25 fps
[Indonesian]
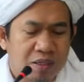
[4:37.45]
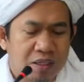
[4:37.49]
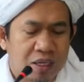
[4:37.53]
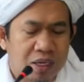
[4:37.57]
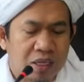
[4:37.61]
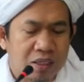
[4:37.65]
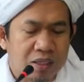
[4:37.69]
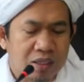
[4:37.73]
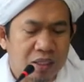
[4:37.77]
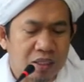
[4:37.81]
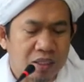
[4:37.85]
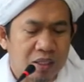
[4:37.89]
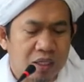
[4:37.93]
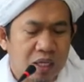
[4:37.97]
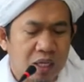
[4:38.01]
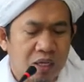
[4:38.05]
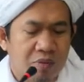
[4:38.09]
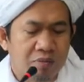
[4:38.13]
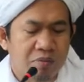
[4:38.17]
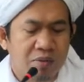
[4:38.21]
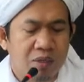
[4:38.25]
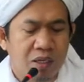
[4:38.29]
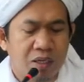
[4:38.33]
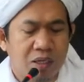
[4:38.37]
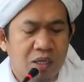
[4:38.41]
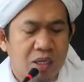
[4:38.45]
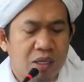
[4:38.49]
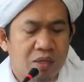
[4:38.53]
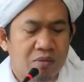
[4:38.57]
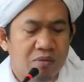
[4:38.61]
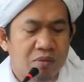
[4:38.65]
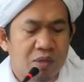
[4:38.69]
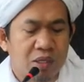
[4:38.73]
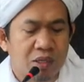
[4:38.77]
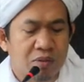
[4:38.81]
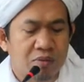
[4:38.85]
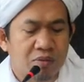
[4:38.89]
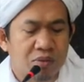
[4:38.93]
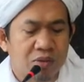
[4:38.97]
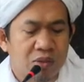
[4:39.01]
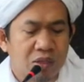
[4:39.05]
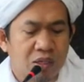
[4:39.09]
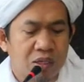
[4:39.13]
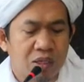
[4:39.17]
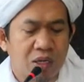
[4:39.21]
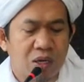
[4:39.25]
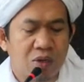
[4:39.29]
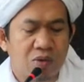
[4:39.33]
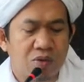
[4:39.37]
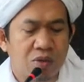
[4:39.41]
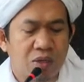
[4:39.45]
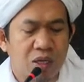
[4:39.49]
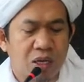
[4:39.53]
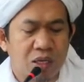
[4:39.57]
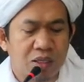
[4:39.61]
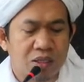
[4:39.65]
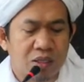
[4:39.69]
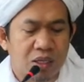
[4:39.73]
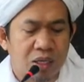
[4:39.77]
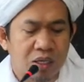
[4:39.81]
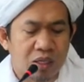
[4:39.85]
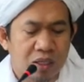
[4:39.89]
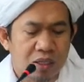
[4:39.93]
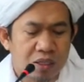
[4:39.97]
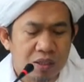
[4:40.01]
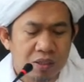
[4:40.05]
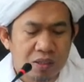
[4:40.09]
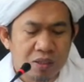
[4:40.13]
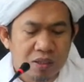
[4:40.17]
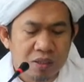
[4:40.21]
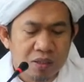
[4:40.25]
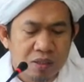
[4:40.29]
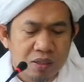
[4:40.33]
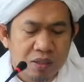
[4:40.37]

telah tetap dia dalam ilmunya lalu diajarin